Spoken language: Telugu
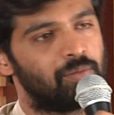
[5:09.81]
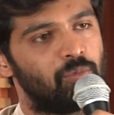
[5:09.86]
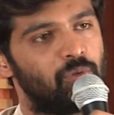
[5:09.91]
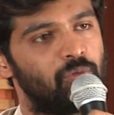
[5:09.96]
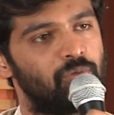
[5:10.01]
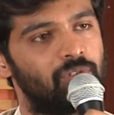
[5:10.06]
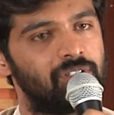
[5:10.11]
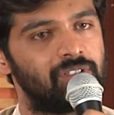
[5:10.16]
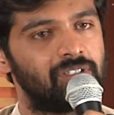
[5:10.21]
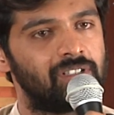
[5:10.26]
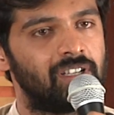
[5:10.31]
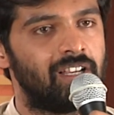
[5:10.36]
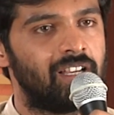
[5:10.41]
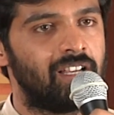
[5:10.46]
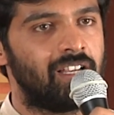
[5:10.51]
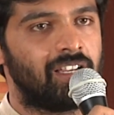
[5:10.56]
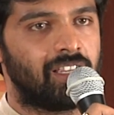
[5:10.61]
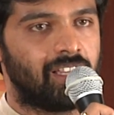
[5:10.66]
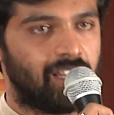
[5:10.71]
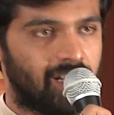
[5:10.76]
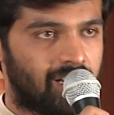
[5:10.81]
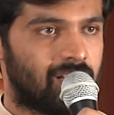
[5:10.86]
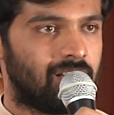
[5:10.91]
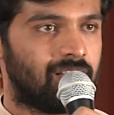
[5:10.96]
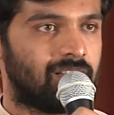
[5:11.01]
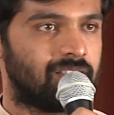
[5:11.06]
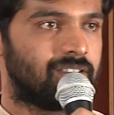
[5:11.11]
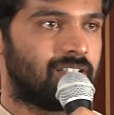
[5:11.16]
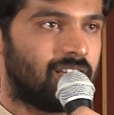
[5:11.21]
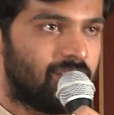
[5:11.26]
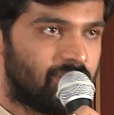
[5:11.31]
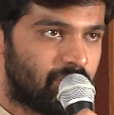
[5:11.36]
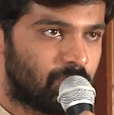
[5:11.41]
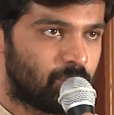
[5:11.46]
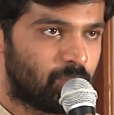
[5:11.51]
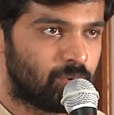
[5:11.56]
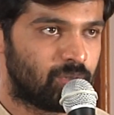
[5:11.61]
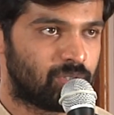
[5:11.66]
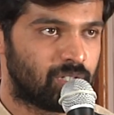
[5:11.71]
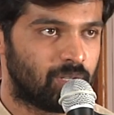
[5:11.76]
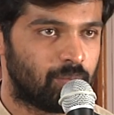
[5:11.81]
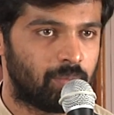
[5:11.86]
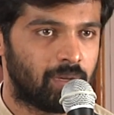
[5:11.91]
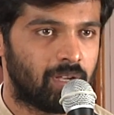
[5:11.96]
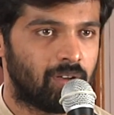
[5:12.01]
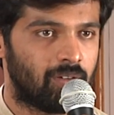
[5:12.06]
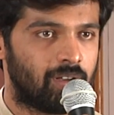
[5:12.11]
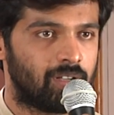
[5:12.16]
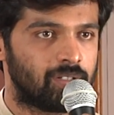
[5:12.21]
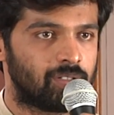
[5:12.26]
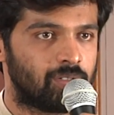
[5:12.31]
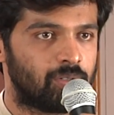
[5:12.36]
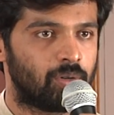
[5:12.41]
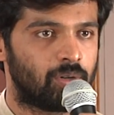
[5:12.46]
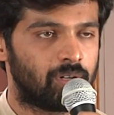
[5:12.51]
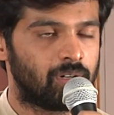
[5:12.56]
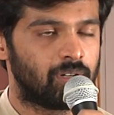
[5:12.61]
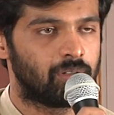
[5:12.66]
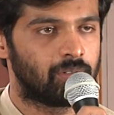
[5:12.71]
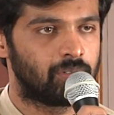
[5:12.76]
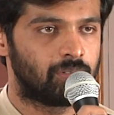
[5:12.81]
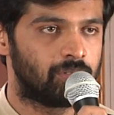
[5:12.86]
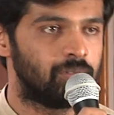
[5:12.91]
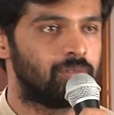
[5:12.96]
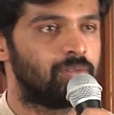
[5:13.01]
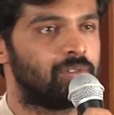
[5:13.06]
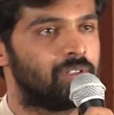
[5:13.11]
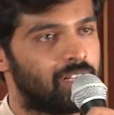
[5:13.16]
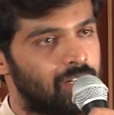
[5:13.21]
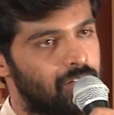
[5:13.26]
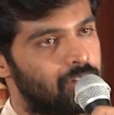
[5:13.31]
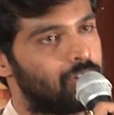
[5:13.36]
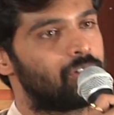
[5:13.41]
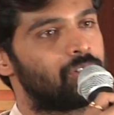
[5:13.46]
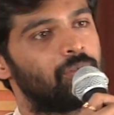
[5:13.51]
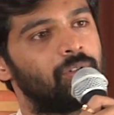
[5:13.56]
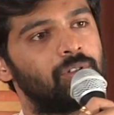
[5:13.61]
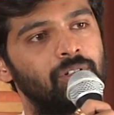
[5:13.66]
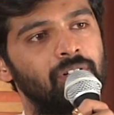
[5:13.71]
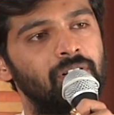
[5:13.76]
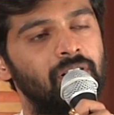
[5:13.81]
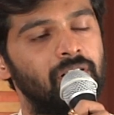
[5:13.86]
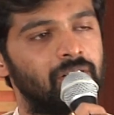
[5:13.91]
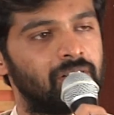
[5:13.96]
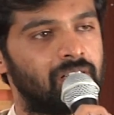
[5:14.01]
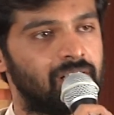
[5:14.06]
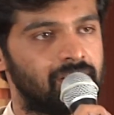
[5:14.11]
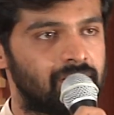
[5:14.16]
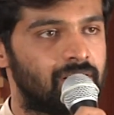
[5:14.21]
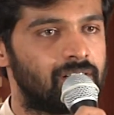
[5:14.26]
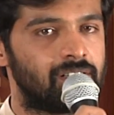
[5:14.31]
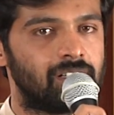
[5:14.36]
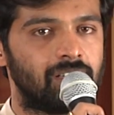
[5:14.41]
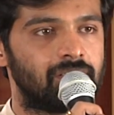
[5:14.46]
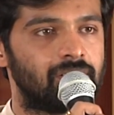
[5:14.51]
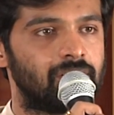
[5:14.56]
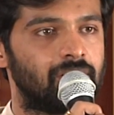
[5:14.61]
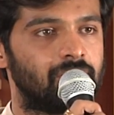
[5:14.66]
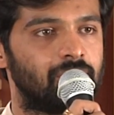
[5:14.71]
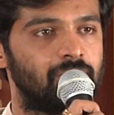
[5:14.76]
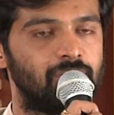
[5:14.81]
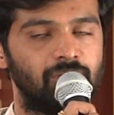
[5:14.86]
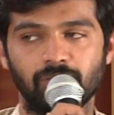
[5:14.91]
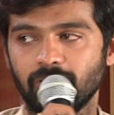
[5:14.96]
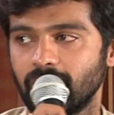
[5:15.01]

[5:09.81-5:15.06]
అండ్ మూవ్డస్ ఇట్లా అందరి ముందు చెప్పే అవకాశం దొరికినందుకు నేను అదృష్టవంతుని నేను కన్సిడర్ చేస్తున్నాను